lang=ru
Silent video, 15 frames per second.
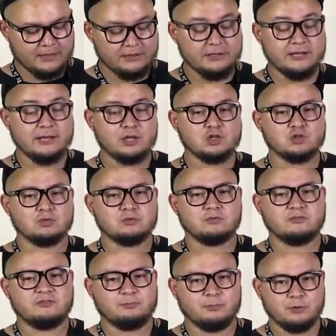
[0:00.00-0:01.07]
нержу
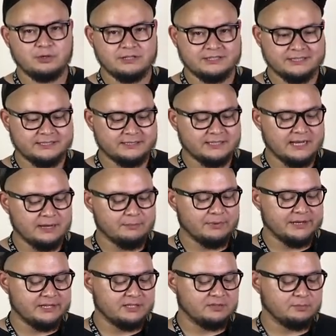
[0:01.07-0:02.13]
в полицеталь
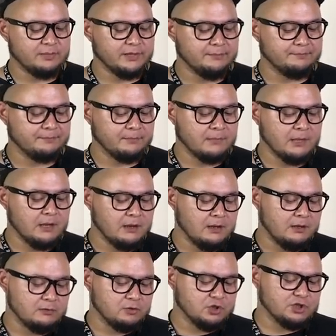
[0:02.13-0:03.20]
по резьбе.
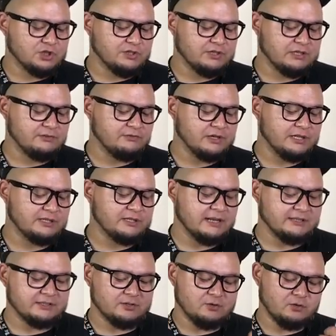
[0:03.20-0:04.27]
Лучше, если вы один
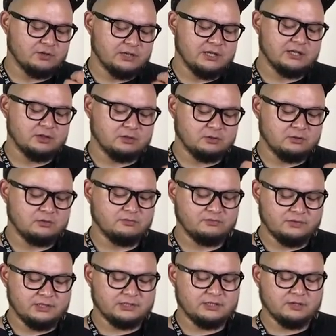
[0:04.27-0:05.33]
раз закрутили, то
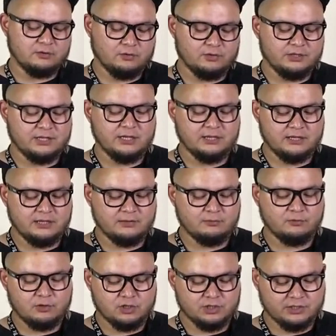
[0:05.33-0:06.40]
вы закрутили и
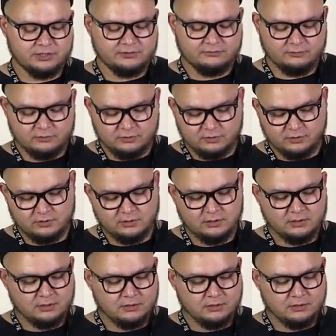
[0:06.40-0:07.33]
больше его